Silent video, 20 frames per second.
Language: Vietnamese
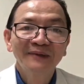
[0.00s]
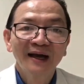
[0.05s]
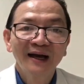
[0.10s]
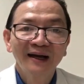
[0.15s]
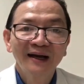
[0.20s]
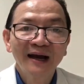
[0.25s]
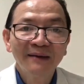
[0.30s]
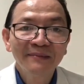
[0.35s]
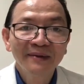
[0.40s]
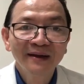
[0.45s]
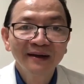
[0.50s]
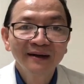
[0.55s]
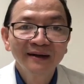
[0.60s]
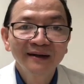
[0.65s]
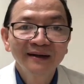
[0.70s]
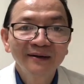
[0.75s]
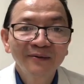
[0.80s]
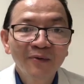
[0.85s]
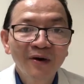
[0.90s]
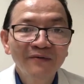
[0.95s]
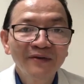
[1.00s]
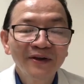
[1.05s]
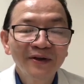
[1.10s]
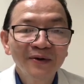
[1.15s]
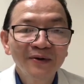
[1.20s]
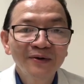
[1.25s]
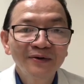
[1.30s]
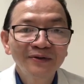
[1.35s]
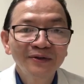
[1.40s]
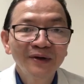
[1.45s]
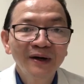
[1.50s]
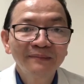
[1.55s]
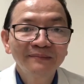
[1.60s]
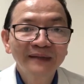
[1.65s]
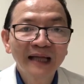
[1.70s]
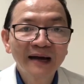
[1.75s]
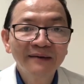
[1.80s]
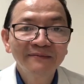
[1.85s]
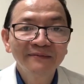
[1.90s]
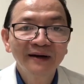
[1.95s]
ta đã biết qua video số
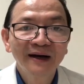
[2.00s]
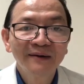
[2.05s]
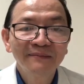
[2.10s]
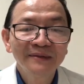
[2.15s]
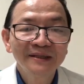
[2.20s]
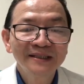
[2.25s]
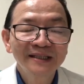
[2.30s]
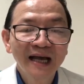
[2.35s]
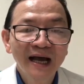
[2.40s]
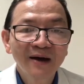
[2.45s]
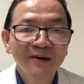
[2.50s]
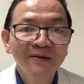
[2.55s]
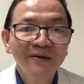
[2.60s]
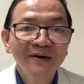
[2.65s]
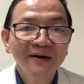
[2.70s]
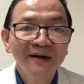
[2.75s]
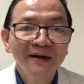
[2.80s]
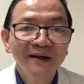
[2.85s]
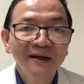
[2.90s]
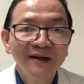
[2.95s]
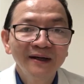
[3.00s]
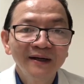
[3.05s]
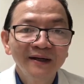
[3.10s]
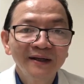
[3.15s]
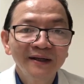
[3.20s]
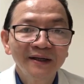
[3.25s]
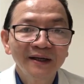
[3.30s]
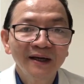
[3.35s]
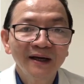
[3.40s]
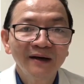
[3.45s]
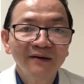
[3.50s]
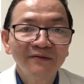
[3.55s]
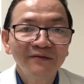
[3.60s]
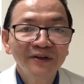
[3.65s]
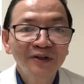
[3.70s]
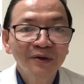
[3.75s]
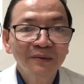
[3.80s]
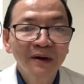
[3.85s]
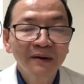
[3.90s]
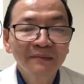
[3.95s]
28 và 26 vi
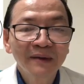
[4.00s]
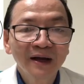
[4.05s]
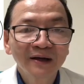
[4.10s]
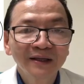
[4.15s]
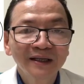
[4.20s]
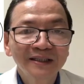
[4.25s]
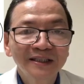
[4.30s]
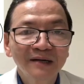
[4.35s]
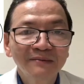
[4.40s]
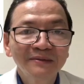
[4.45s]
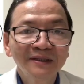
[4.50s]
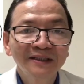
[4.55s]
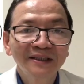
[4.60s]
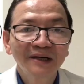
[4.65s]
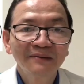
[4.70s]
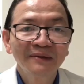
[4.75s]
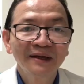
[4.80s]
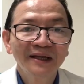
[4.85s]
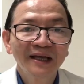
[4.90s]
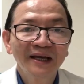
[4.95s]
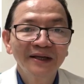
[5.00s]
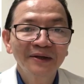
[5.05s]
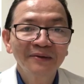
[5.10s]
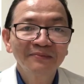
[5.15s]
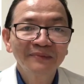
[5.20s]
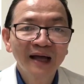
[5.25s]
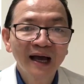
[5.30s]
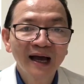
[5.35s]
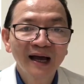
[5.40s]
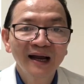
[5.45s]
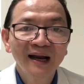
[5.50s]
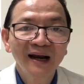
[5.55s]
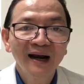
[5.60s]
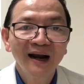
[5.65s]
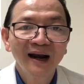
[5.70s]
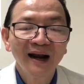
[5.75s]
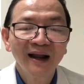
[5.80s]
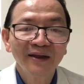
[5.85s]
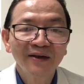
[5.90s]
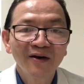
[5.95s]
trùng HB có thể sống được trong dạ dày chúng ta
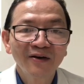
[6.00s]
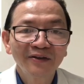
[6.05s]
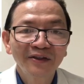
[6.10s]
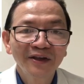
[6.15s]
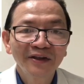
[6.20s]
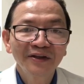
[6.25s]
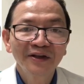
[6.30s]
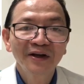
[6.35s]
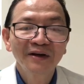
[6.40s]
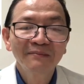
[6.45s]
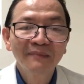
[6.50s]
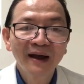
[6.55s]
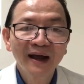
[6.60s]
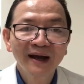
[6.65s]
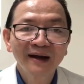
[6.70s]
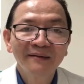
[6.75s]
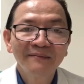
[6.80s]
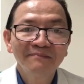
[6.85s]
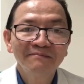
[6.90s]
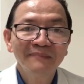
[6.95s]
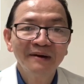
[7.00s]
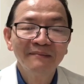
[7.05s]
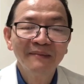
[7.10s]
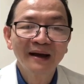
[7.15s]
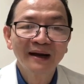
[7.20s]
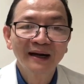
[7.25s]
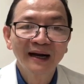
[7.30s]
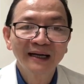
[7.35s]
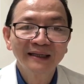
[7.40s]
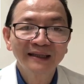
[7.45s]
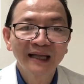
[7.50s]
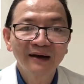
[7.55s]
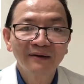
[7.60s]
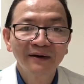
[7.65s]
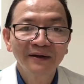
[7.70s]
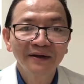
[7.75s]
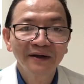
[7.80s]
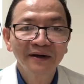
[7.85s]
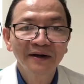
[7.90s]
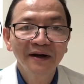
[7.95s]
là do tiết những cái men mà men này tạo ra
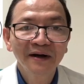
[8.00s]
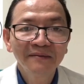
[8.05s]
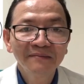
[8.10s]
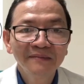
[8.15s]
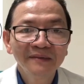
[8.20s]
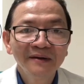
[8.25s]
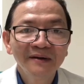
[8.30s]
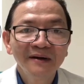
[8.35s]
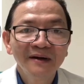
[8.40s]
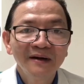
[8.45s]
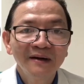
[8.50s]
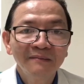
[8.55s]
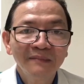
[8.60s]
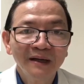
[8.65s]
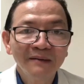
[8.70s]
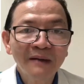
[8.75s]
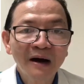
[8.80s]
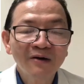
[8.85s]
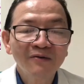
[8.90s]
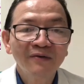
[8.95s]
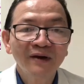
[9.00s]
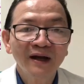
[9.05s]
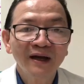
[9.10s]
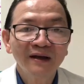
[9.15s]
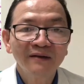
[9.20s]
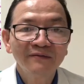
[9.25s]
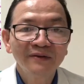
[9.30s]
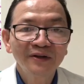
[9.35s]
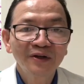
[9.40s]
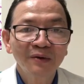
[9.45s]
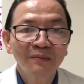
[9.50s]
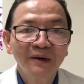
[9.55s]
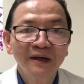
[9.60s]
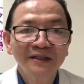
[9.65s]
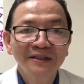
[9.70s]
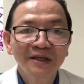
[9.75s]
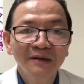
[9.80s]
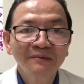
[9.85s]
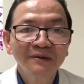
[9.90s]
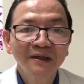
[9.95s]
những cái lớp để bảo vệ vi trùng này
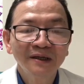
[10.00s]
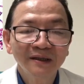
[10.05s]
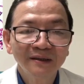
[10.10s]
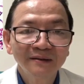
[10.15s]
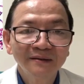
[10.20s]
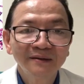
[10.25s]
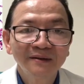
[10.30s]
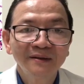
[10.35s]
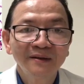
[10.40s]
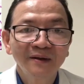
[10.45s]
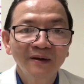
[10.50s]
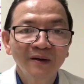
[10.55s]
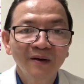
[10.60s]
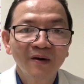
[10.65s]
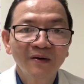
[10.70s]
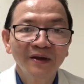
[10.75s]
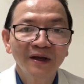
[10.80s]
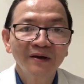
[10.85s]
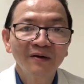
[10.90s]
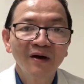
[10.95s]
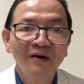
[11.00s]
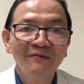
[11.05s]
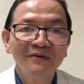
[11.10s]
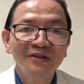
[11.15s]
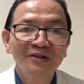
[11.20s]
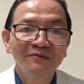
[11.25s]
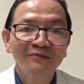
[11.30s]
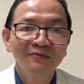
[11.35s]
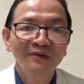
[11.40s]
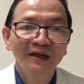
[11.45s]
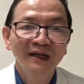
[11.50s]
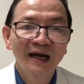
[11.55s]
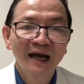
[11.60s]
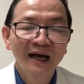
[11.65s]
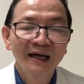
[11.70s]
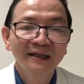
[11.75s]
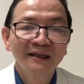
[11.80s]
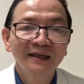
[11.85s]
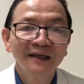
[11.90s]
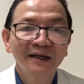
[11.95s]
sống được còn những loại vi sinh vật
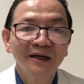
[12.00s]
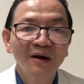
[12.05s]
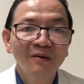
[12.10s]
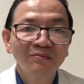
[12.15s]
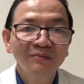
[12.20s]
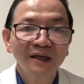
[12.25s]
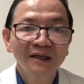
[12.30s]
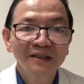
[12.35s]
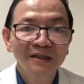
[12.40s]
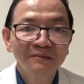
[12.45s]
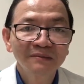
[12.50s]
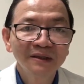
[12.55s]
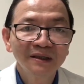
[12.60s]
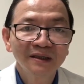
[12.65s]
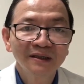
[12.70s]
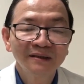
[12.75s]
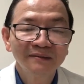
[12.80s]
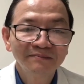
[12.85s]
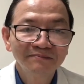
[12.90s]
khác thì không thể sống được